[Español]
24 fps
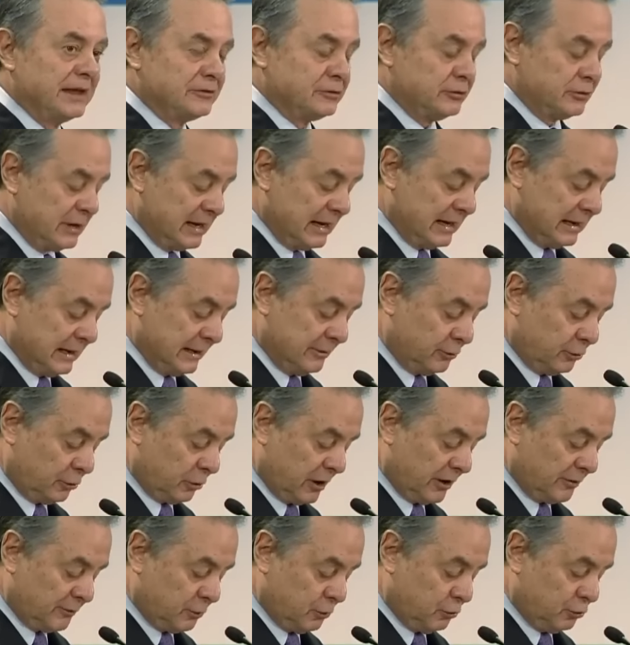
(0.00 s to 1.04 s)
Nacional de
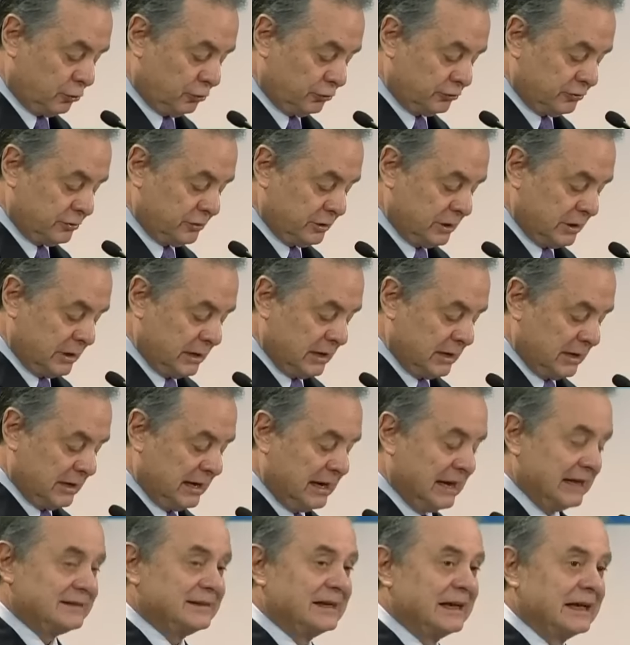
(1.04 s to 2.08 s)
Hidrocarburos,
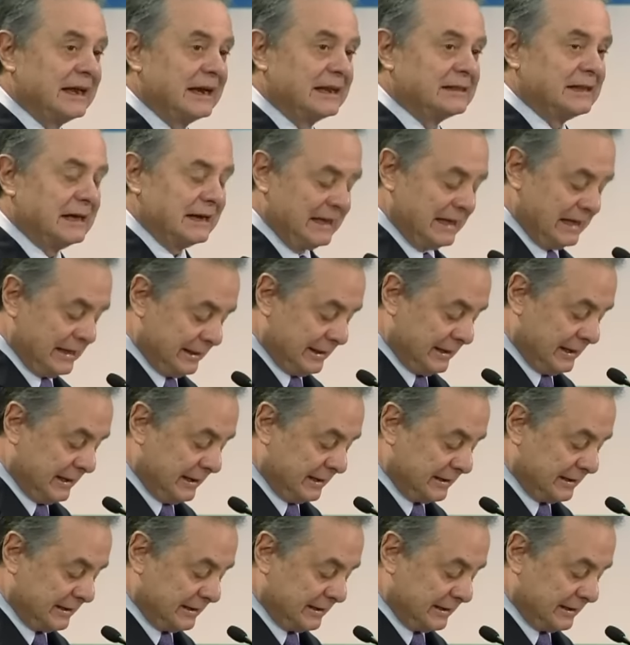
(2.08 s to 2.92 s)
la Secretaría de